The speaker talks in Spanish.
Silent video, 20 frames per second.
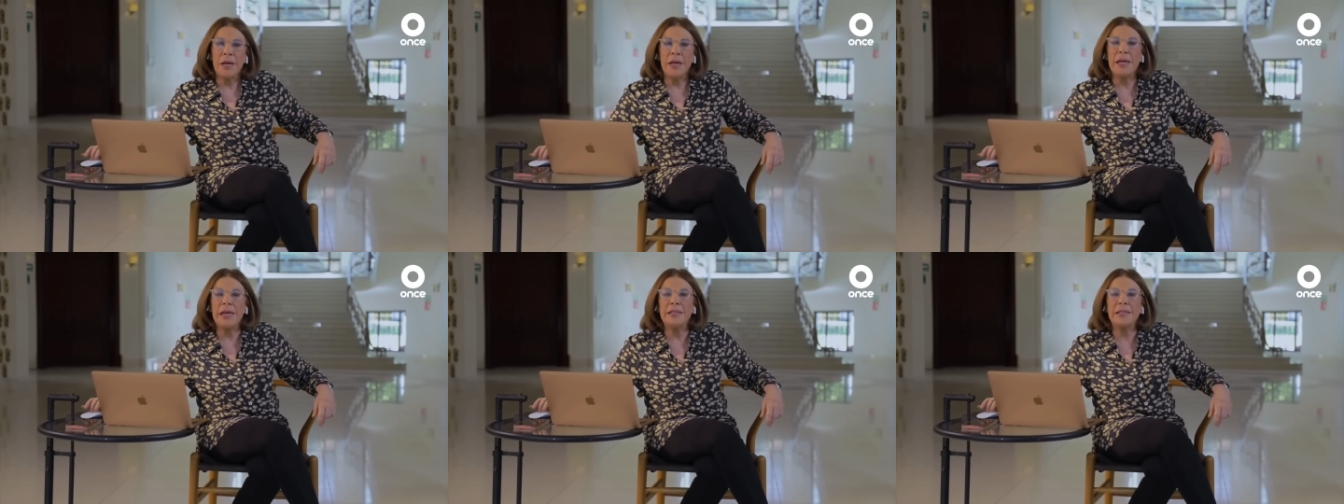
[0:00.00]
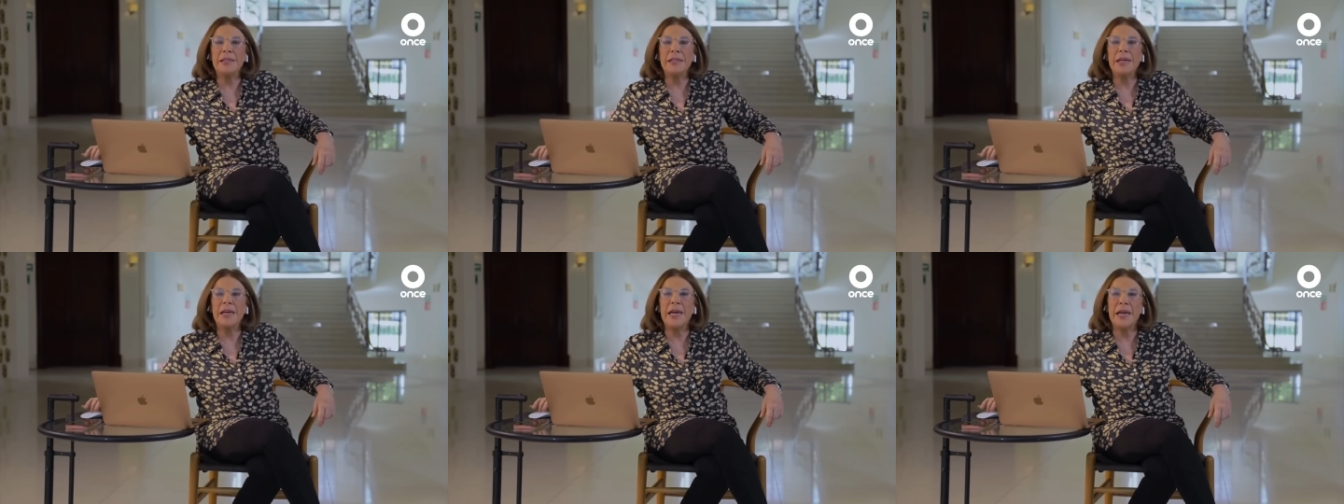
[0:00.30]
que
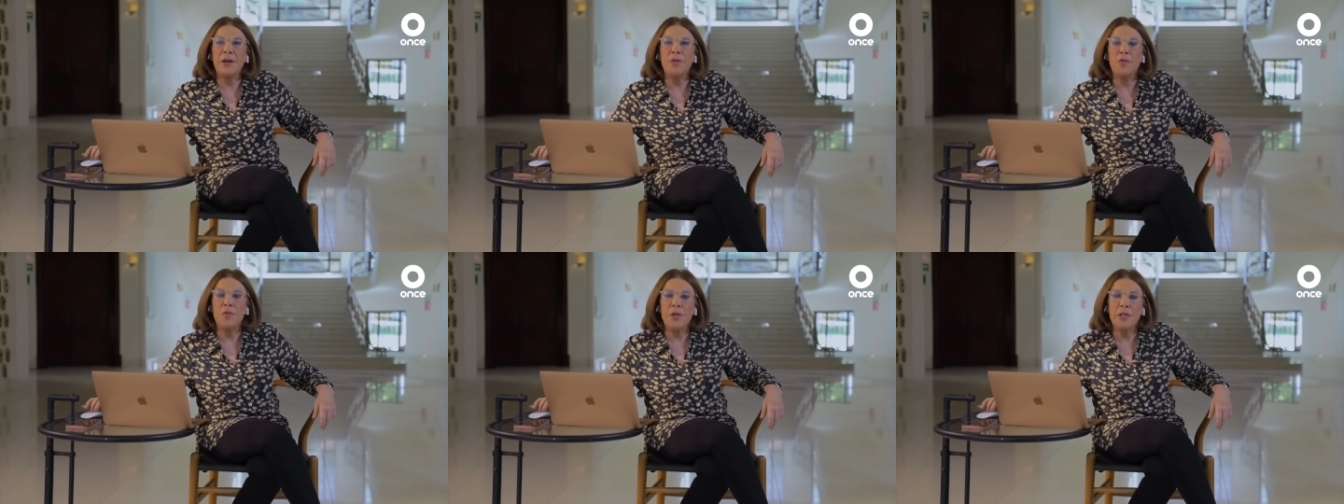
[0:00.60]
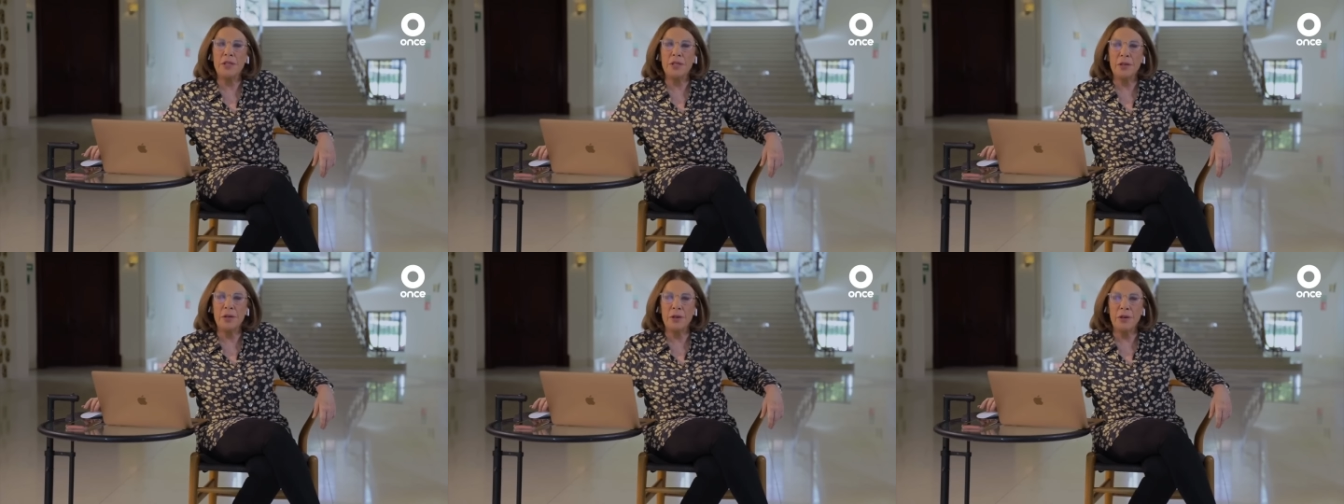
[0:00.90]
es el
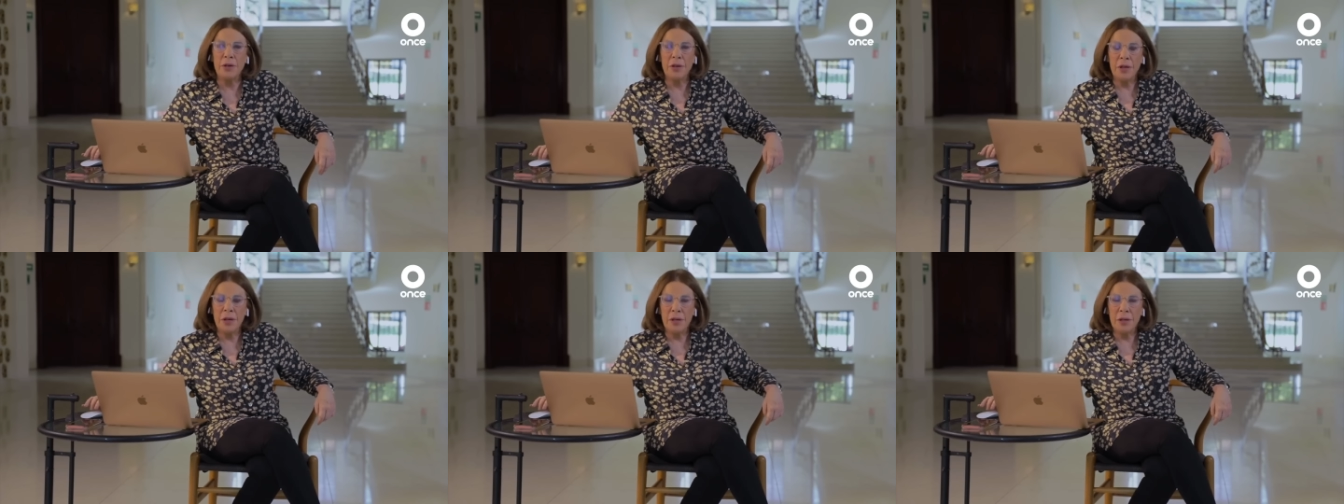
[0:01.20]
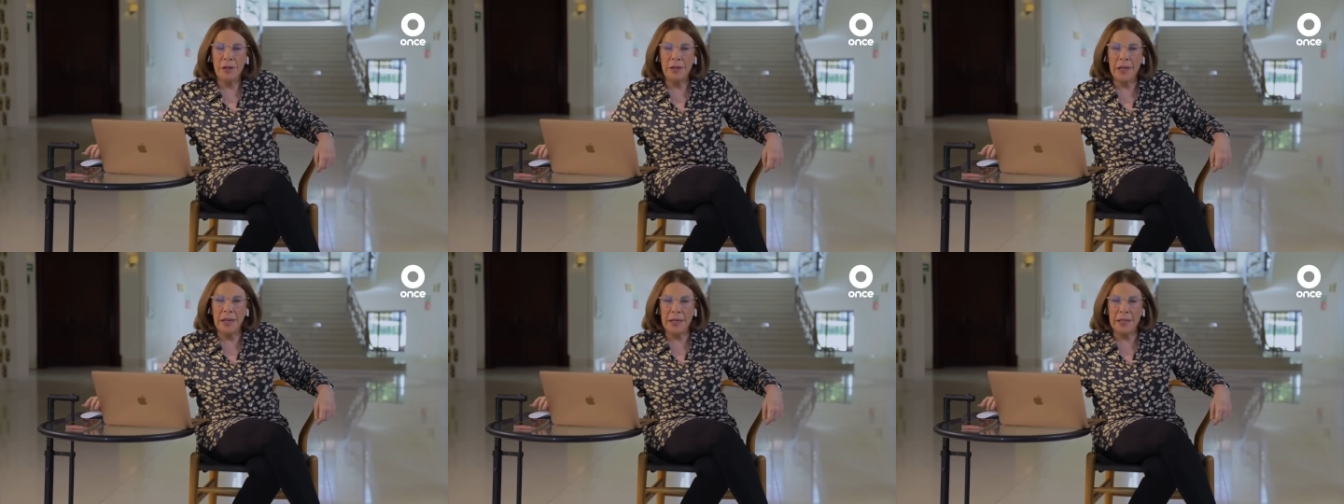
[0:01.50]
juicio
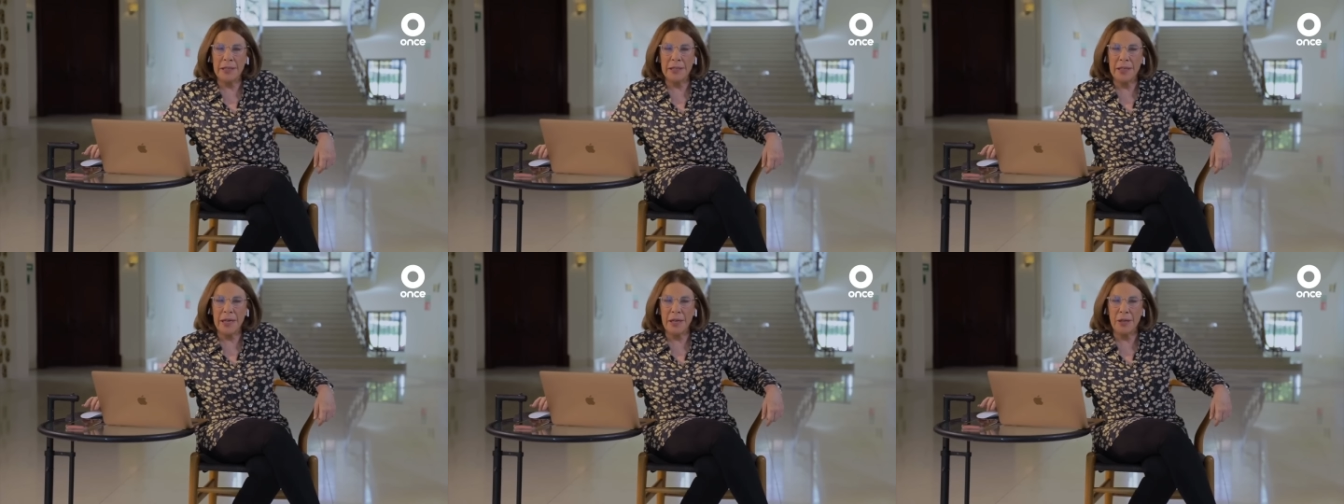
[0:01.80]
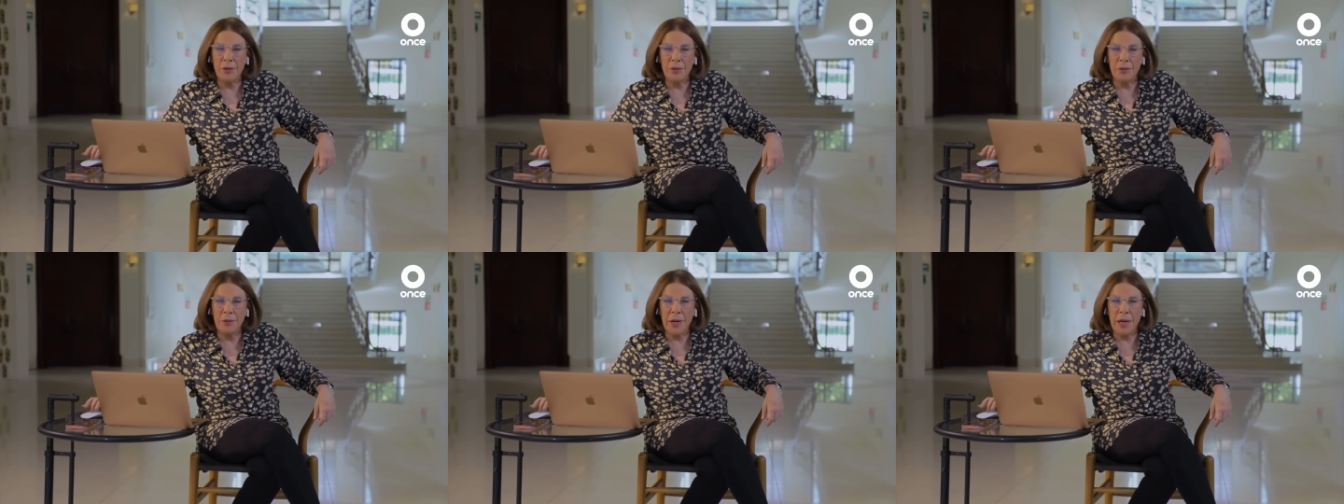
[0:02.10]
de García
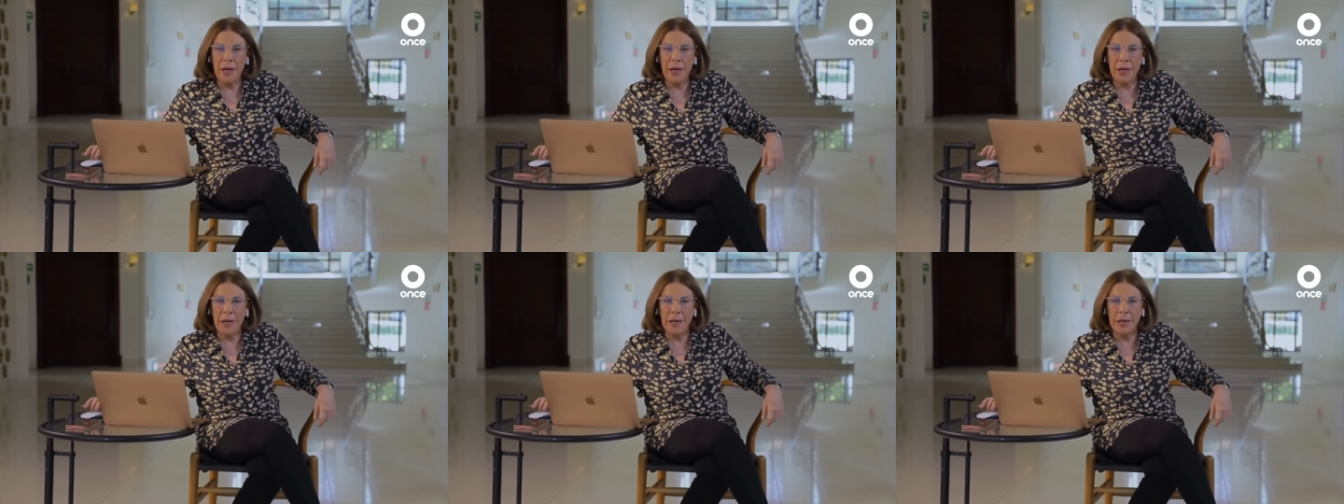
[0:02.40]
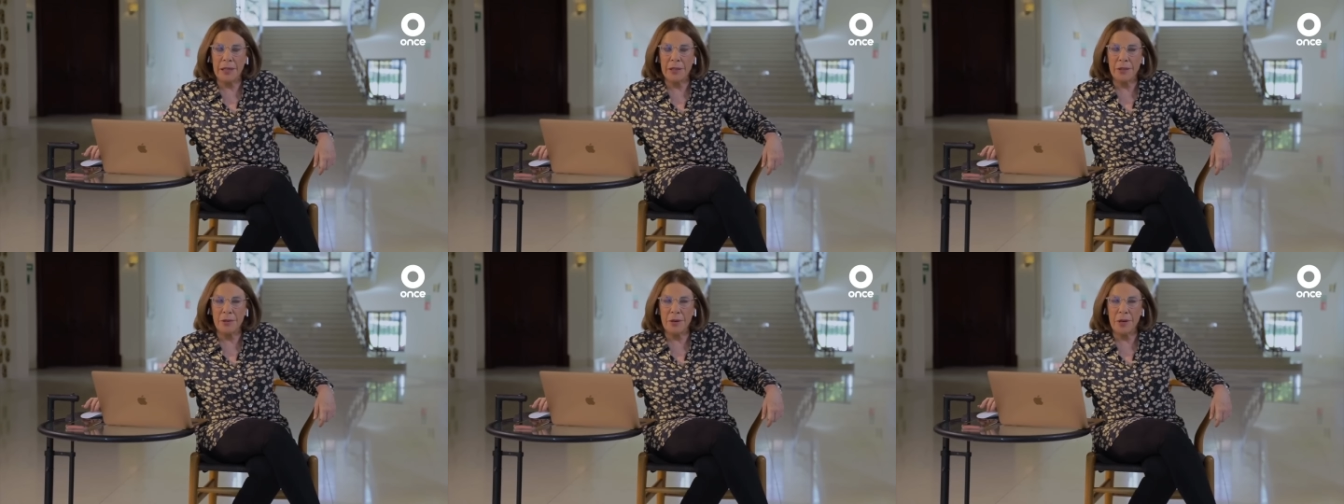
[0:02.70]
Luna en
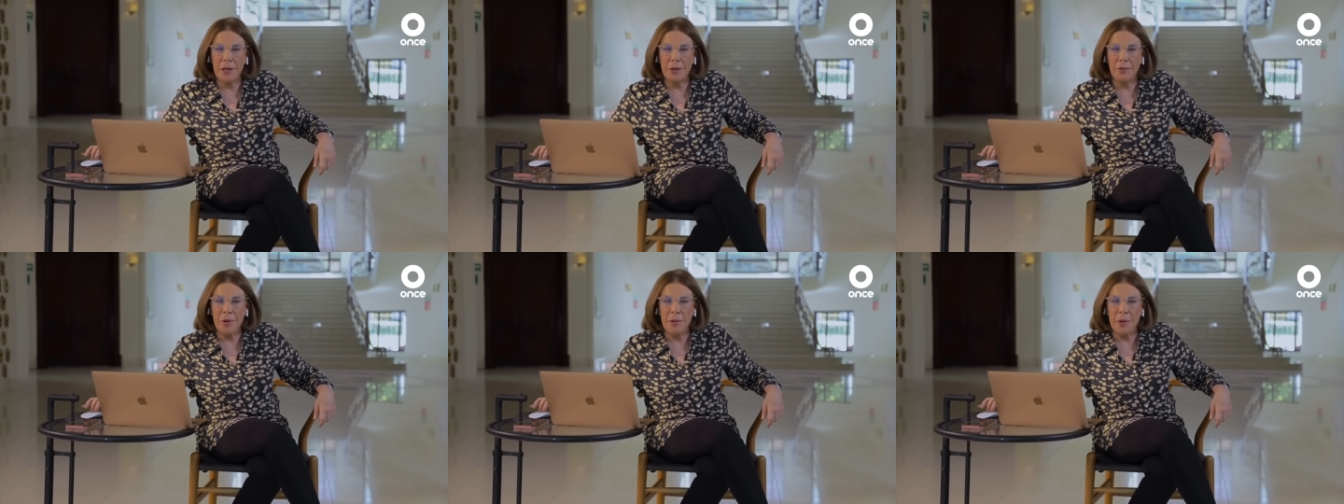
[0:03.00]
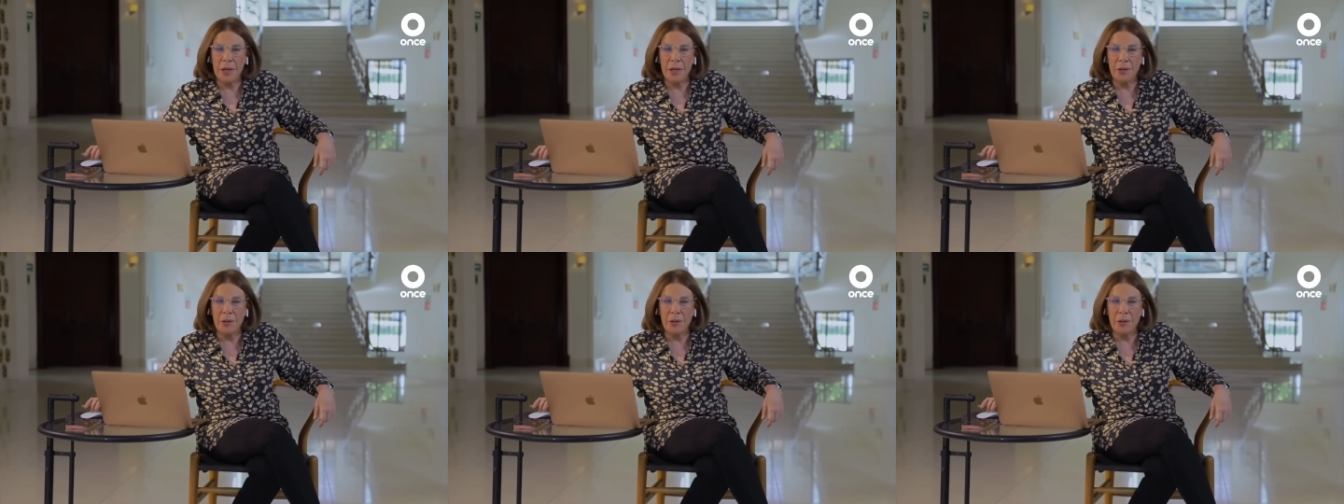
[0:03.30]
la ciudad de Nueva